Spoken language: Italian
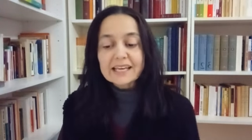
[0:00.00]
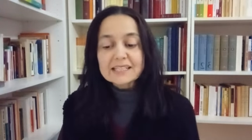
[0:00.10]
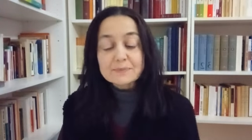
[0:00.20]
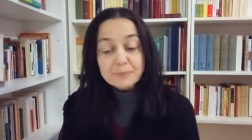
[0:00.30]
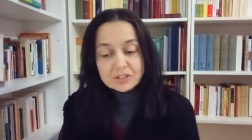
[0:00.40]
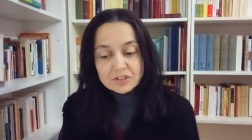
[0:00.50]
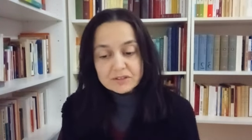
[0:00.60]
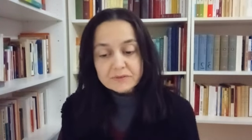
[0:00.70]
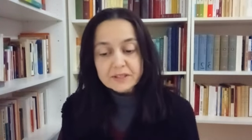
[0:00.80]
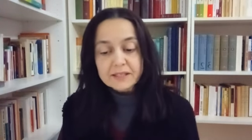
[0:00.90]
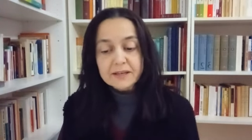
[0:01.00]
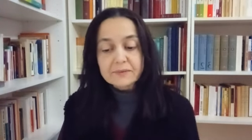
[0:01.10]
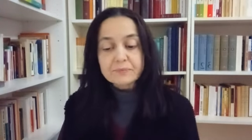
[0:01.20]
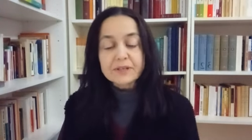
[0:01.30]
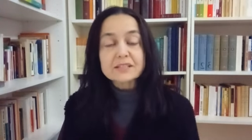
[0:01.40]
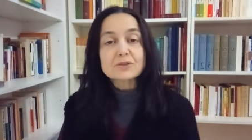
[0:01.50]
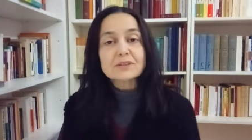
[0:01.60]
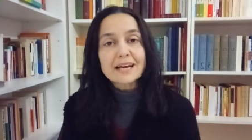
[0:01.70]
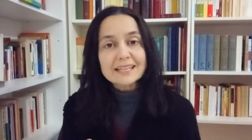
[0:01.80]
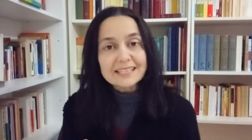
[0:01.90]
eh, specifiche, in
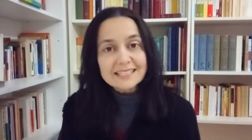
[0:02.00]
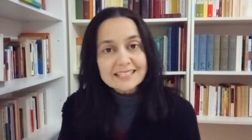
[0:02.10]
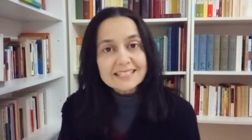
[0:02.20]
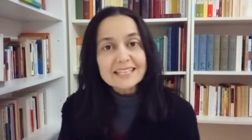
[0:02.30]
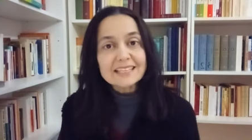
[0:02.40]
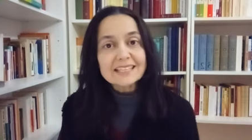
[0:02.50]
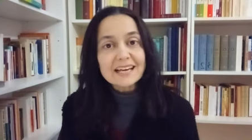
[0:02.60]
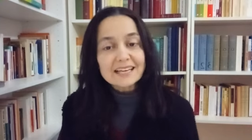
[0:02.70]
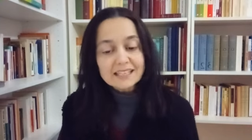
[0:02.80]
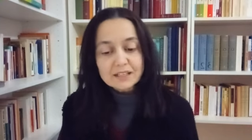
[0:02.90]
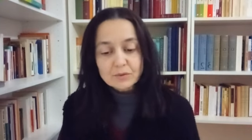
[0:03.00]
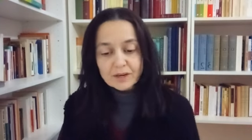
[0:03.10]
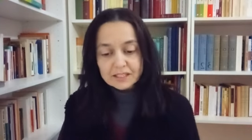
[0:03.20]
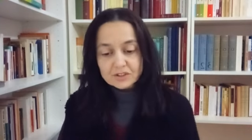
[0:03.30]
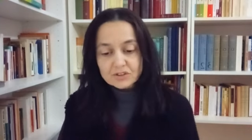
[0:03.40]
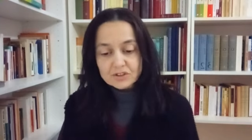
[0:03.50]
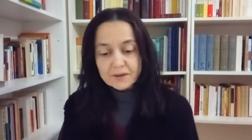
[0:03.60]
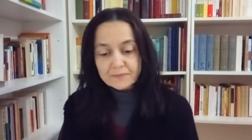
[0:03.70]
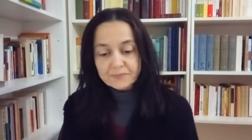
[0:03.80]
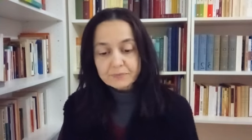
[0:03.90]
particolare insegna e
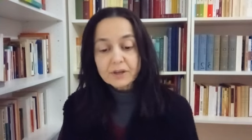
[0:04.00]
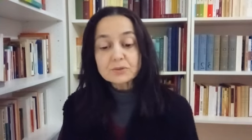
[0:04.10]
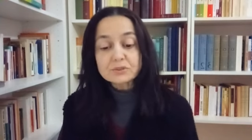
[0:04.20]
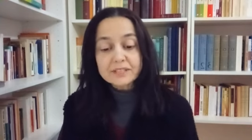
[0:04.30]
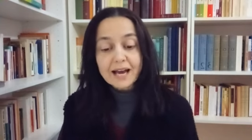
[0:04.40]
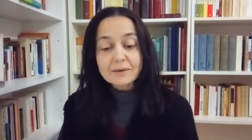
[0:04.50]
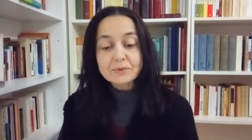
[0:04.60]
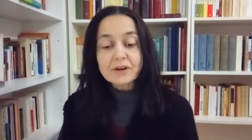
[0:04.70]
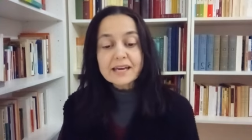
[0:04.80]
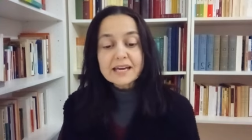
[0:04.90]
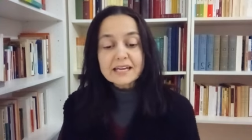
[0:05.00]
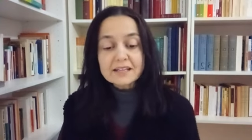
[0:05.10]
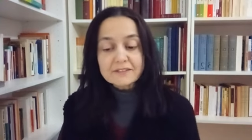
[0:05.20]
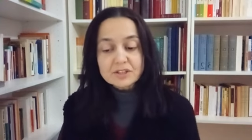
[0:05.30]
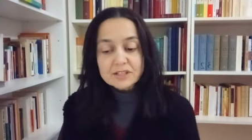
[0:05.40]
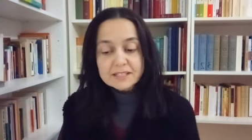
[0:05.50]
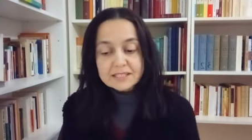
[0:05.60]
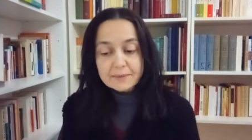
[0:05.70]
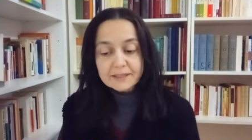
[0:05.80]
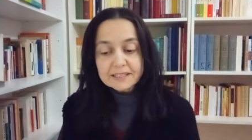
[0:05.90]
guarisce. Poi notiamo che
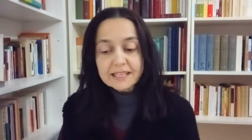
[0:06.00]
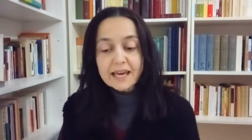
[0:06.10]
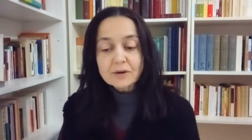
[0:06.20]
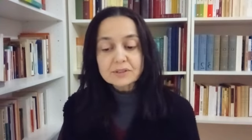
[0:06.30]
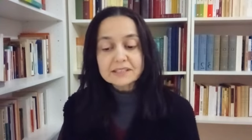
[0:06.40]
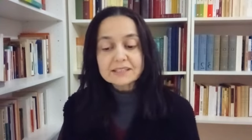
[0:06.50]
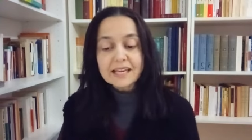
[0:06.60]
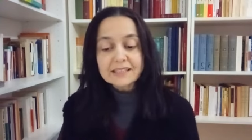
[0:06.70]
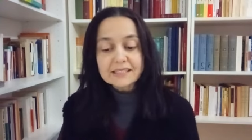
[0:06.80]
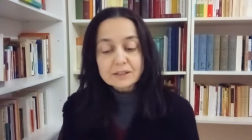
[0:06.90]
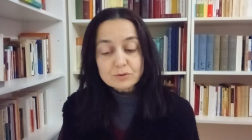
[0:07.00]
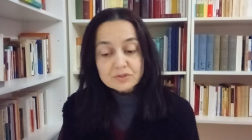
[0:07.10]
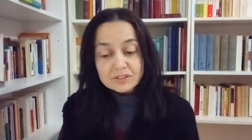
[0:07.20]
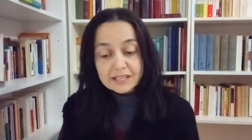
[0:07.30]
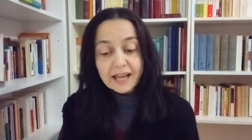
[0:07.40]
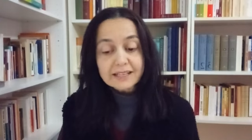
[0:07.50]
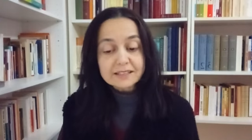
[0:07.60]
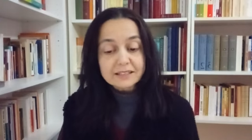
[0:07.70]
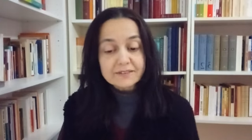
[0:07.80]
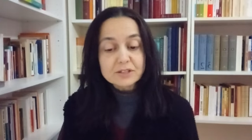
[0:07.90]
l'Evangelista Matteo intende illustrare
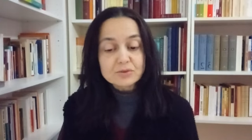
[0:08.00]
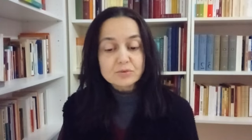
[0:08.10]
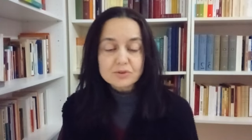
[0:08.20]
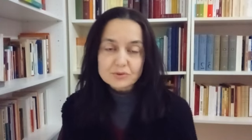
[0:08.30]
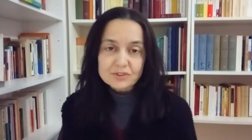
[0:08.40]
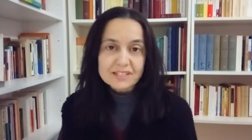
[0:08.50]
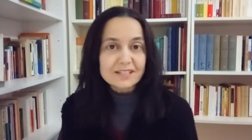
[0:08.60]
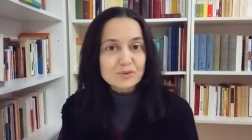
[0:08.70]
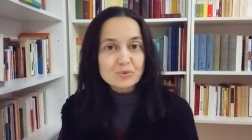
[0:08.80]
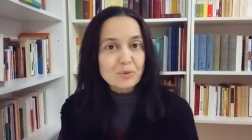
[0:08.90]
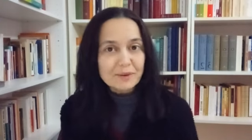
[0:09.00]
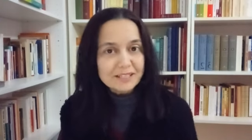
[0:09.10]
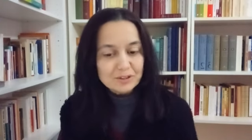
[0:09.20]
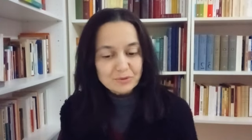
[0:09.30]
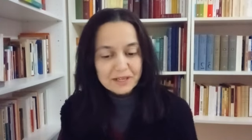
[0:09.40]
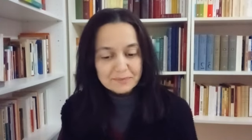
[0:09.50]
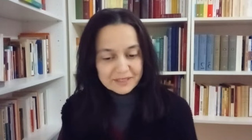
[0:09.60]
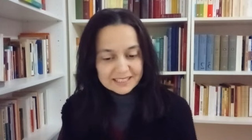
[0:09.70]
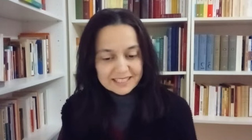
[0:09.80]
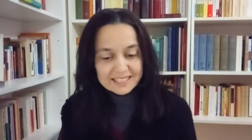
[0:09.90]
attraverso questo stile suo
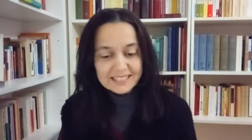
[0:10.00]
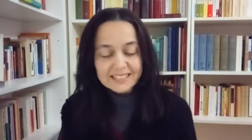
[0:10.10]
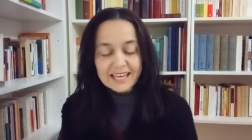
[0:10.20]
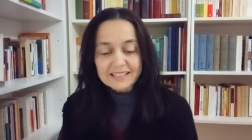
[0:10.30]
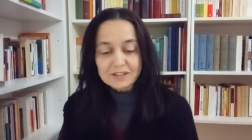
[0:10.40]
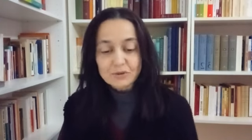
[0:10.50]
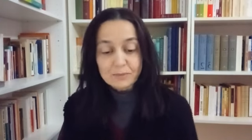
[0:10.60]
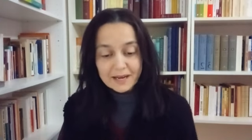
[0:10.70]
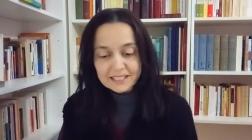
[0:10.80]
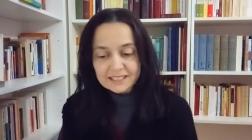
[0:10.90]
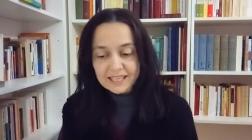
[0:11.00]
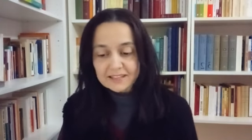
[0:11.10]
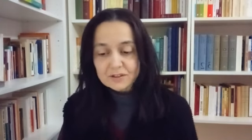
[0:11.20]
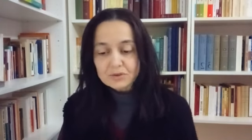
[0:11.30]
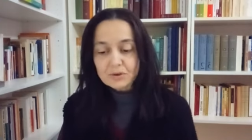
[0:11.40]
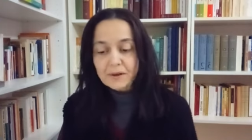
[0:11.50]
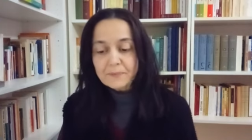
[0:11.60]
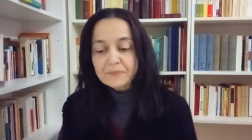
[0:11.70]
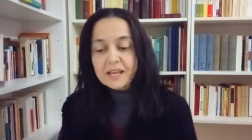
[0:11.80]
particolarmente sintetico ma intenso